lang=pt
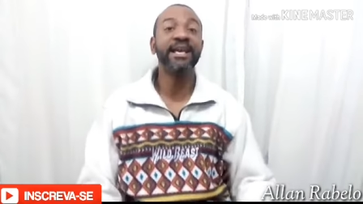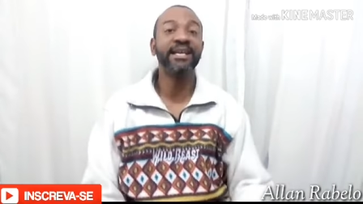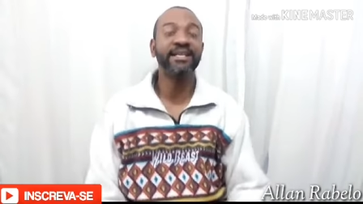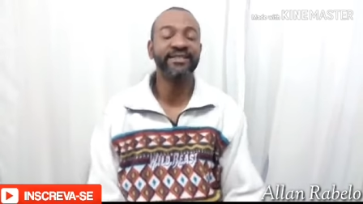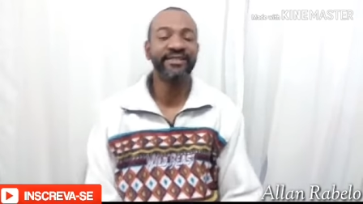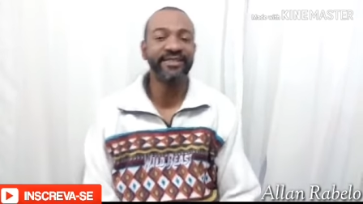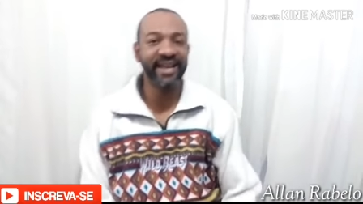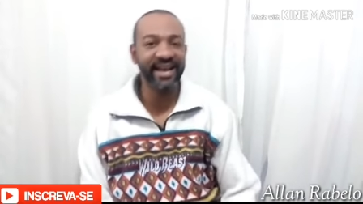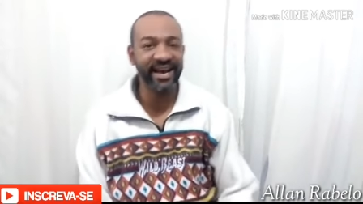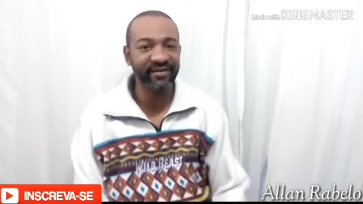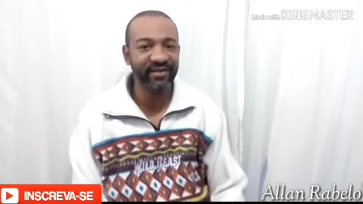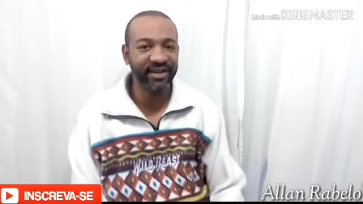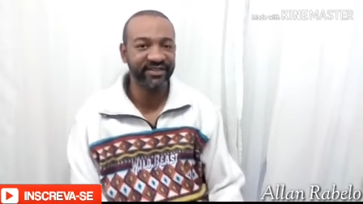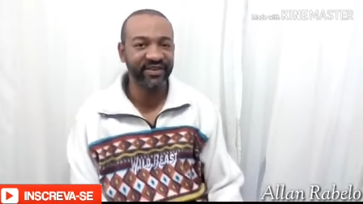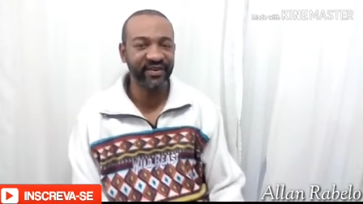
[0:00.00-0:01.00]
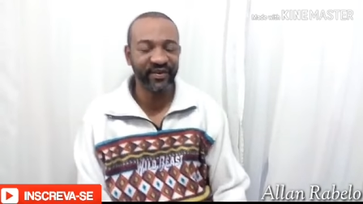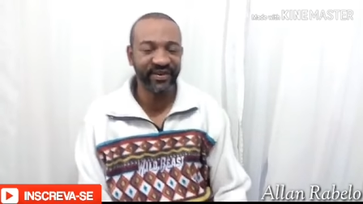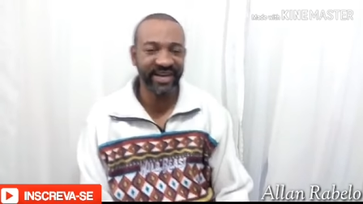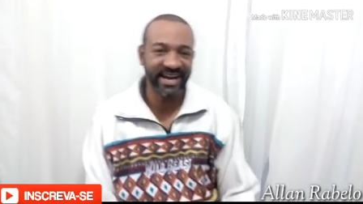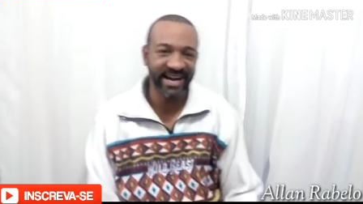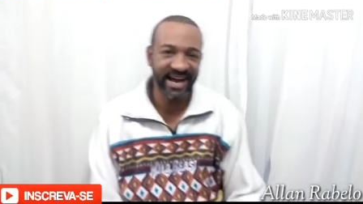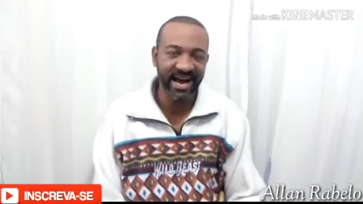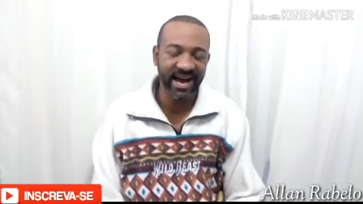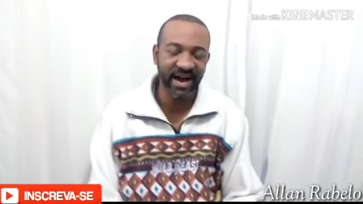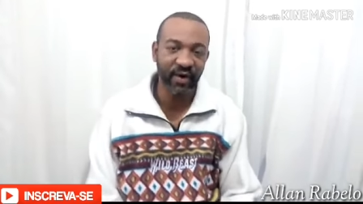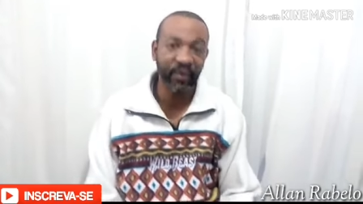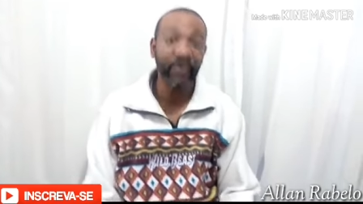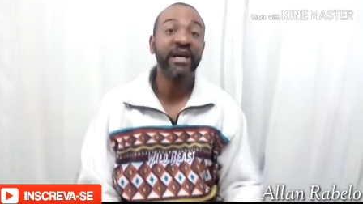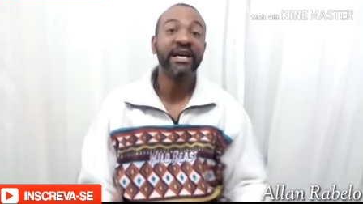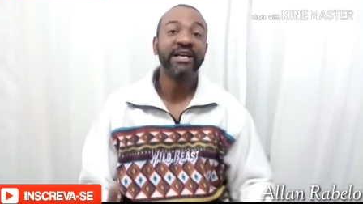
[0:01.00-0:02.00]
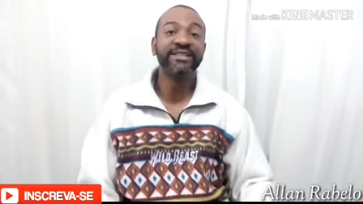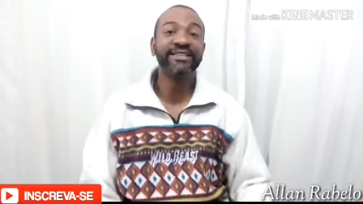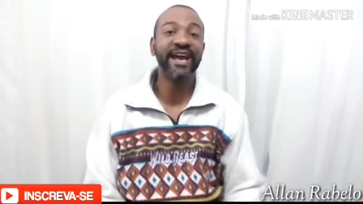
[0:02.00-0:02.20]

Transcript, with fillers: Inscreva-se no canal,